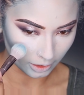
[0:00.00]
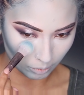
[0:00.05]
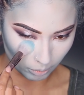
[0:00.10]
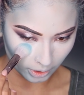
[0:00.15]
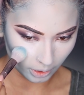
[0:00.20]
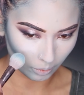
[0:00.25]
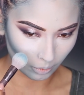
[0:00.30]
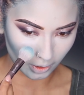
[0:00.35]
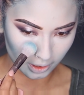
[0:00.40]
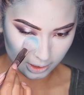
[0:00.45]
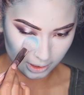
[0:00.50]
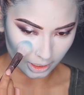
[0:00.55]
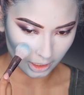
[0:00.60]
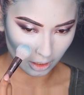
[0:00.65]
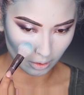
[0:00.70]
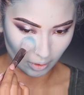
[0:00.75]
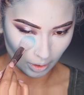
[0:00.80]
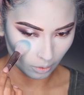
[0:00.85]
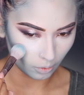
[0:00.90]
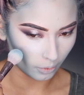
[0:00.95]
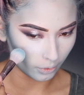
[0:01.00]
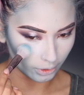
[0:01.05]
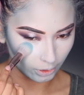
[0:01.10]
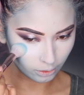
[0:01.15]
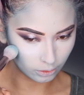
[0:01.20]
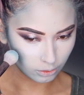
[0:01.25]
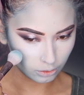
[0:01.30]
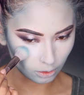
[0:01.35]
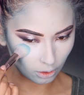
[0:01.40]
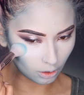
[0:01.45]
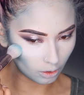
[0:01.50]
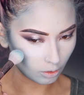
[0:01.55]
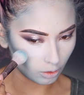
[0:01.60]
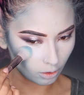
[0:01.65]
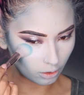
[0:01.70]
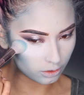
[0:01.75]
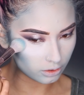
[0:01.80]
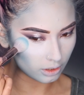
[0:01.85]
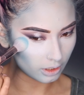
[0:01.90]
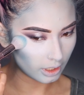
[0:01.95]
de nuevo así debajo de los
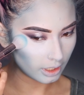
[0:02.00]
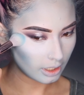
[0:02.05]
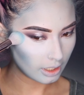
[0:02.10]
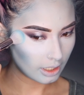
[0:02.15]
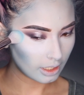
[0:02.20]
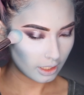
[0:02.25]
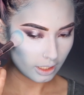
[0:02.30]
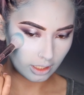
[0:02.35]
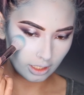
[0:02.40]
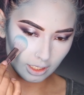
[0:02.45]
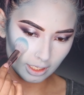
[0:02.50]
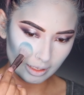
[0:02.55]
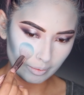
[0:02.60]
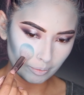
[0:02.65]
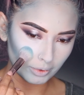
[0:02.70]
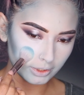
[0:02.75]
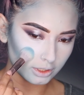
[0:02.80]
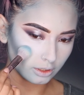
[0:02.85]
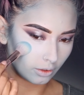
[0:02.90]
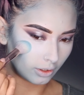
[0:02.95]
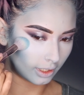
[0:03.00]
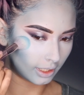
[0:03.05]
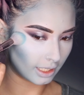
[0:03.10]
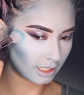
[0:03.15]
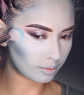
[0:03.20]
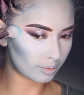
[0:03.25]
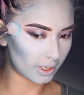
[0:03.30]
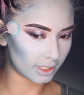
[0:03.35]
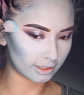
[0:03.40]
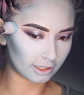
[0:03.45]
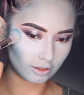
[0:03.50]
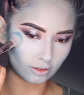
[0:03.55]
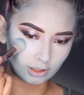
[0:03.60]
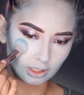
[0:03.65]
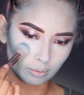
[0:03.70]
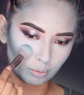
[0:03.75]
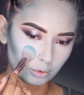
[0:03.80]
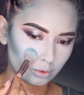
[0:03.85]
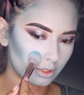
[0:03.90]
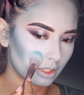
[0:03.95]
ojos y pues todas las partes
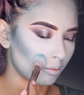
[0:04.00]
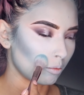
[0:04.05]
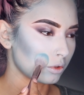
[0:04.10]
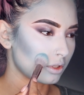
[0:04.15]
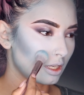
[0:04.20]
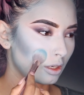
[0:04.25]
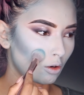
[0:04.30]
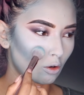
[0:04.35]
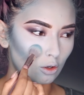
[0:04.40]
donde pusimos el